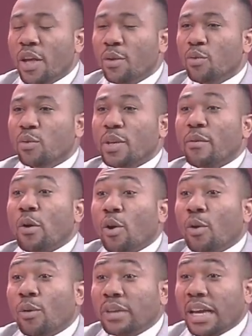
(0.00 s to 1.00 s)
Nous vous avons
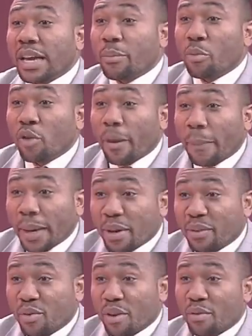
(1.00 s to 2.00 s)
rencontré pour la
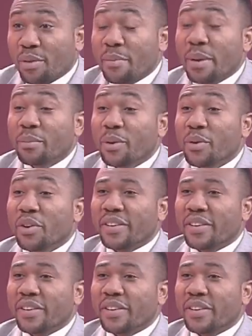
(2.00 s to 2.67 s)
première fois, avant même que